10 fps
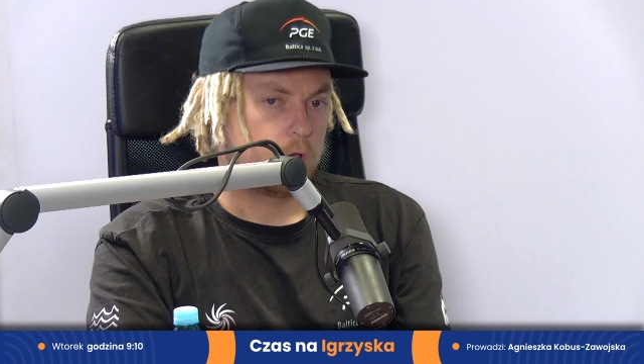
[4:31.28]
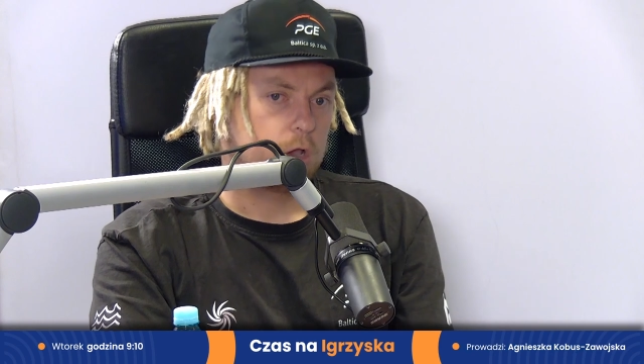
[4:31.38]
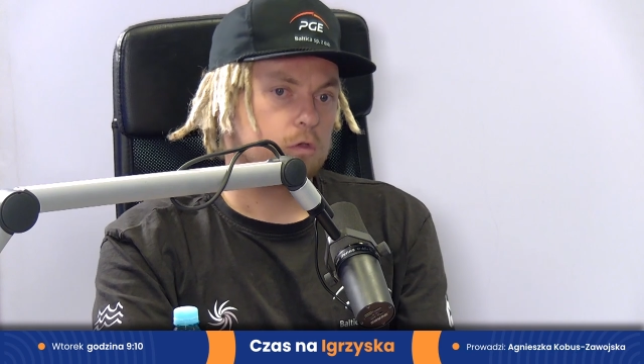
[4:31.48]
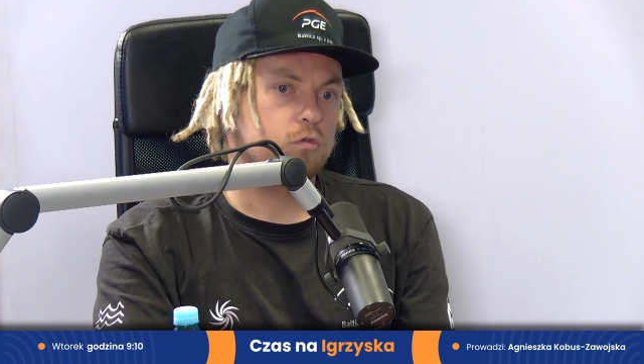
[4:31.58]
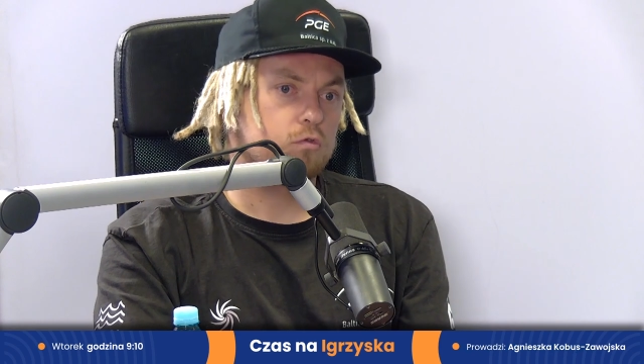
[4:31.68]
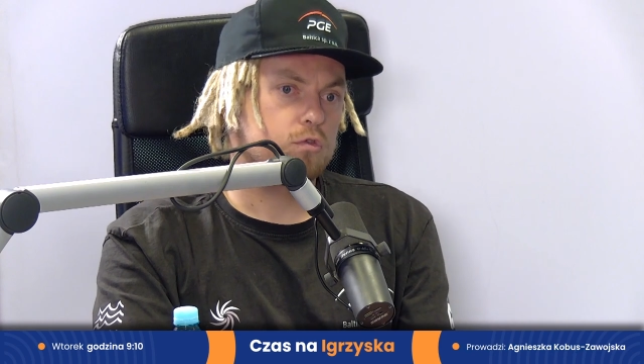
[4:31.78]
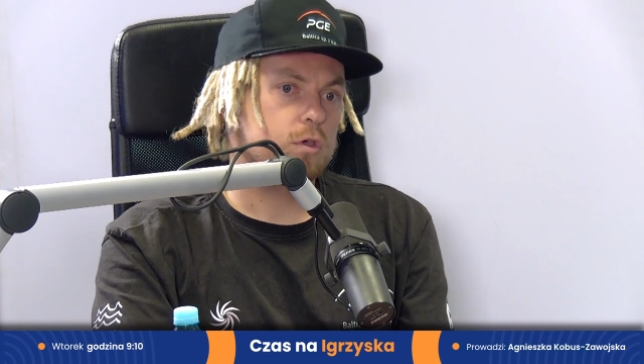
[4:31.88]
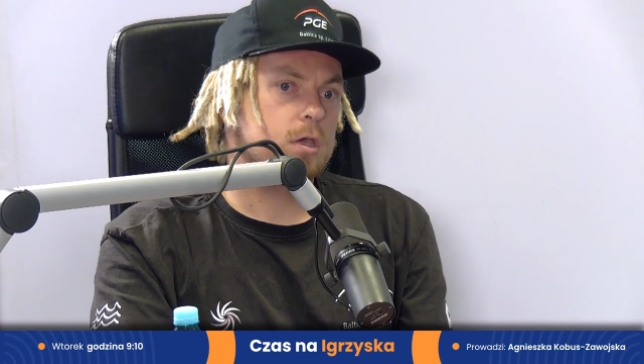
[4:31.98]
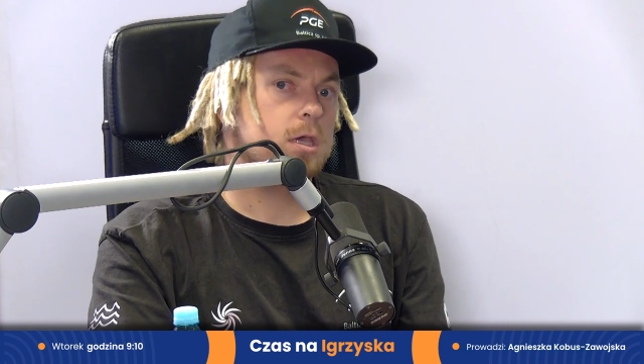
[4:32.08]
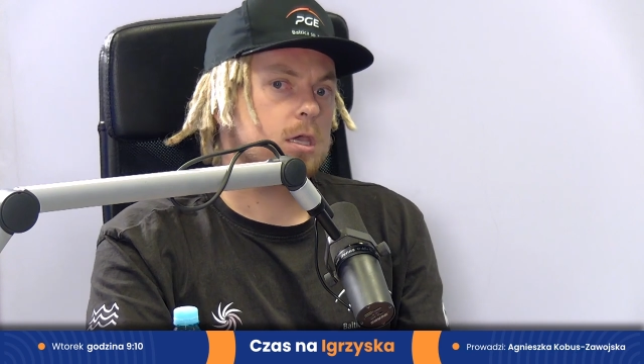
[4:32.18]

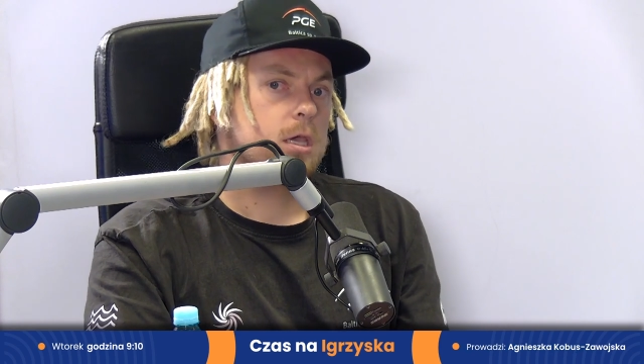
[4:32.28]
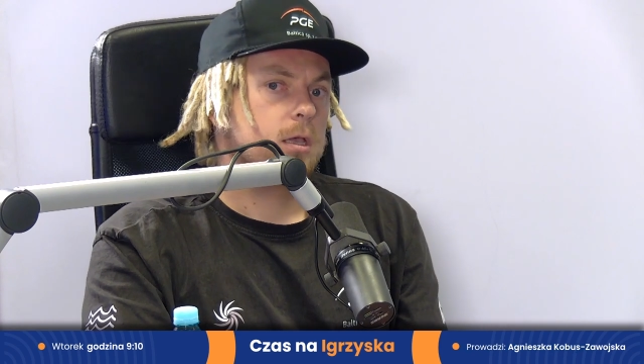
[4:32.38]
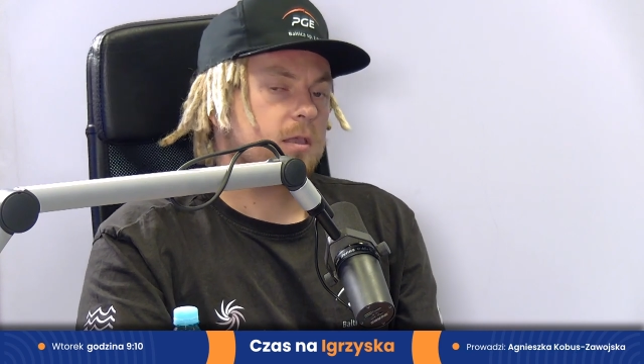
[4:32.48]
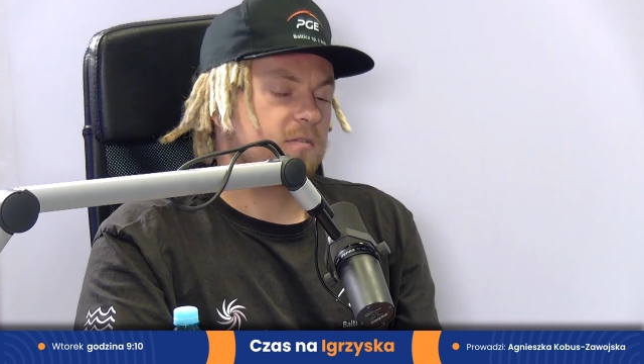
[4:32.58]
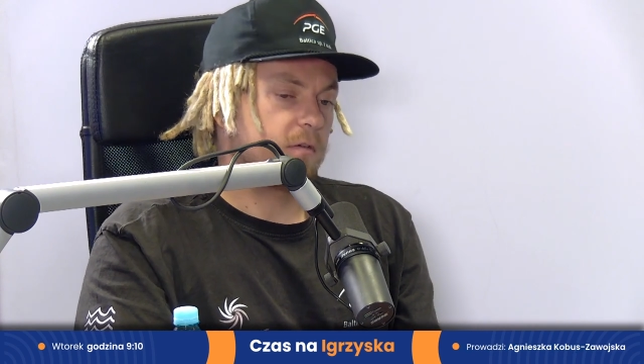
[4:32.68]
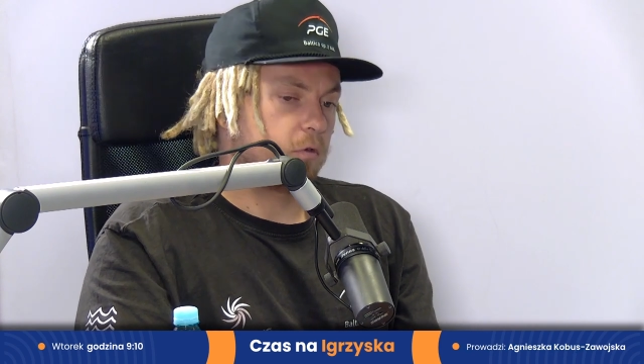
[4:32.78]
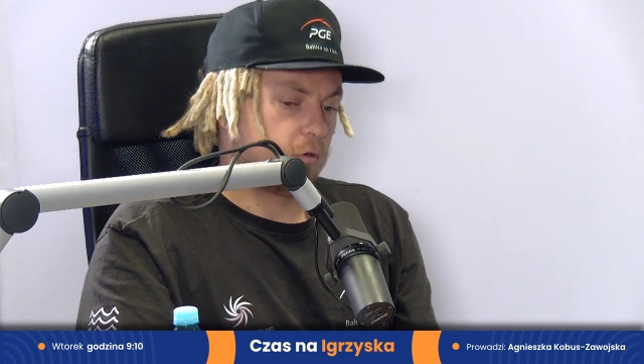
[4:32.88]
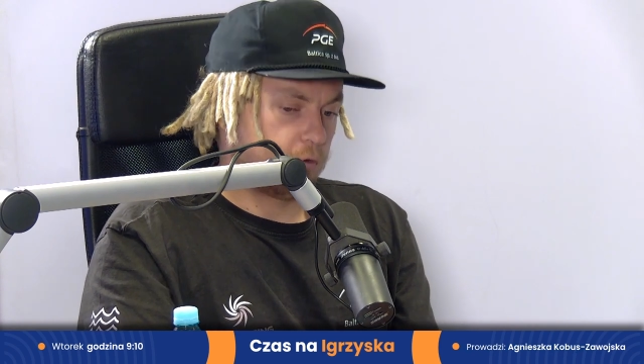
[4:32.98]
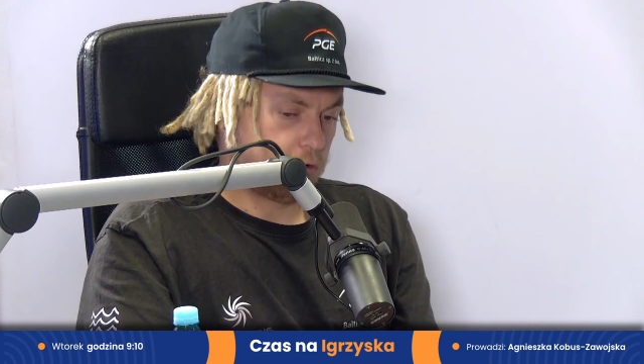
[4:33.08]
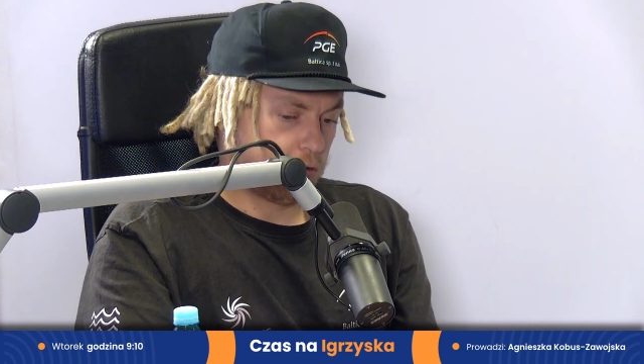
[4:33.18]
którzy ten
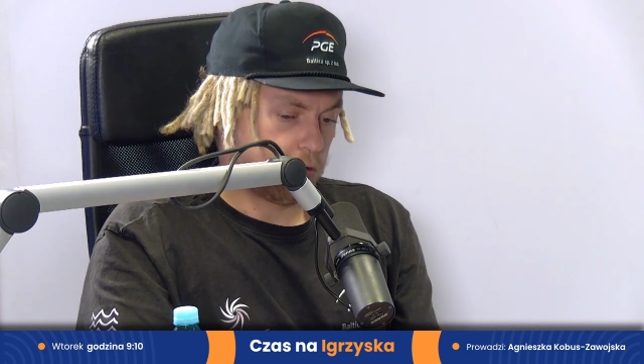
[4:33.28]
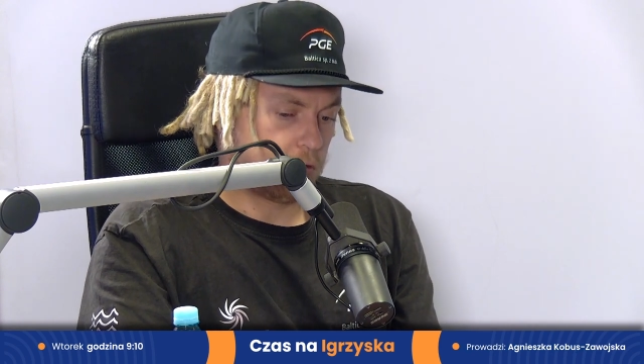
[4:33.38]
zawodowy tour